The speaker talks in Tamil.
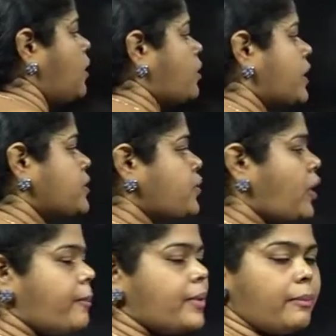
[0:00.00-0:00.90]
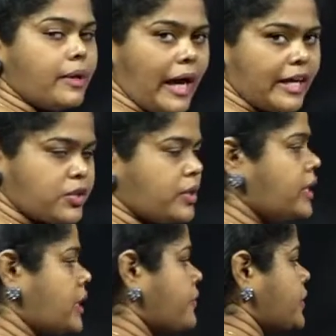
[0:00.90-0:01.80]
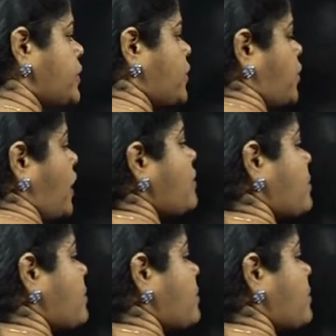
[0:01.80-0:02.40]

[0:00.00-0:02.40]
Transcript: ஓகே ஸோ அப்போ நம்மளுக்கு ஆக்சுவலி என்ன வந்திருக்கணும்னா